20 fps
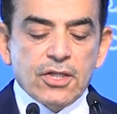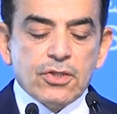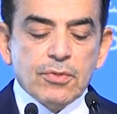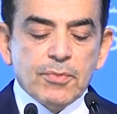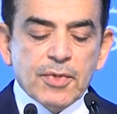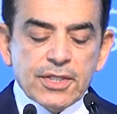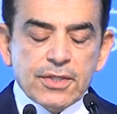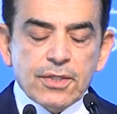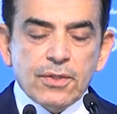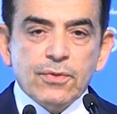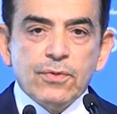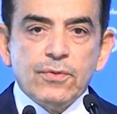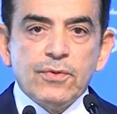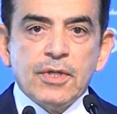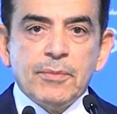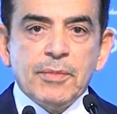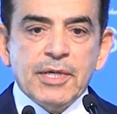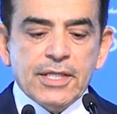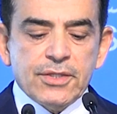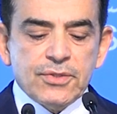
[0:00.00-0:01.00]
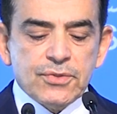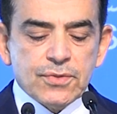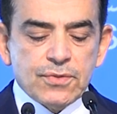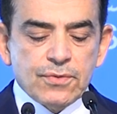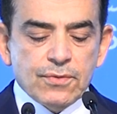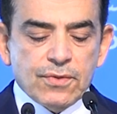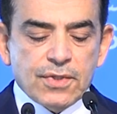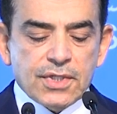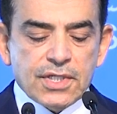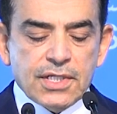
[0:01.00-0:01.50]
تماثله
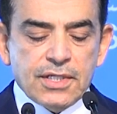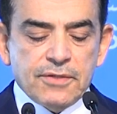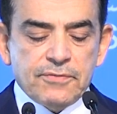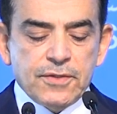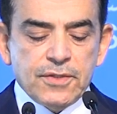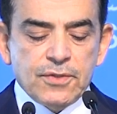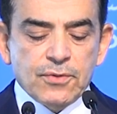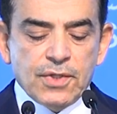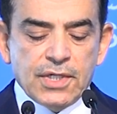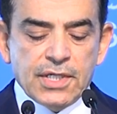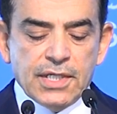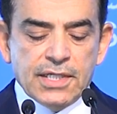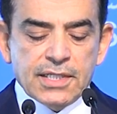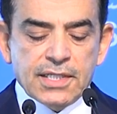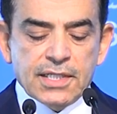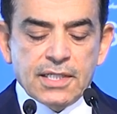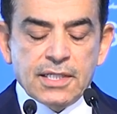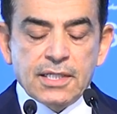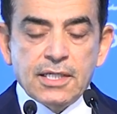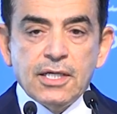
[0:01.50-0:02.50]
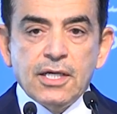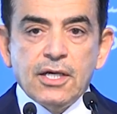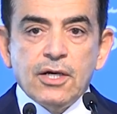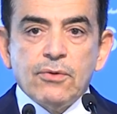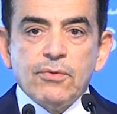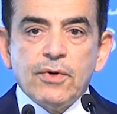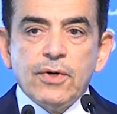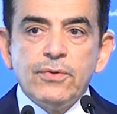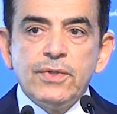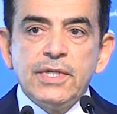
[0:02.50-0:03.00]
نماذج أخرى في دول الأعضاء
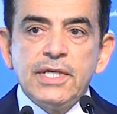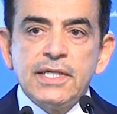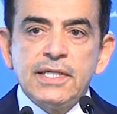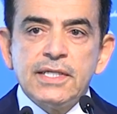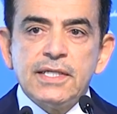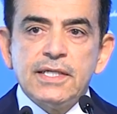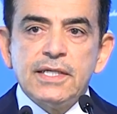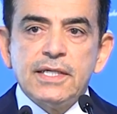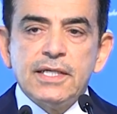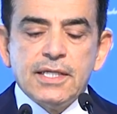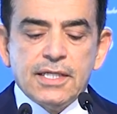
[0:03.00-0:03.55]
وهنا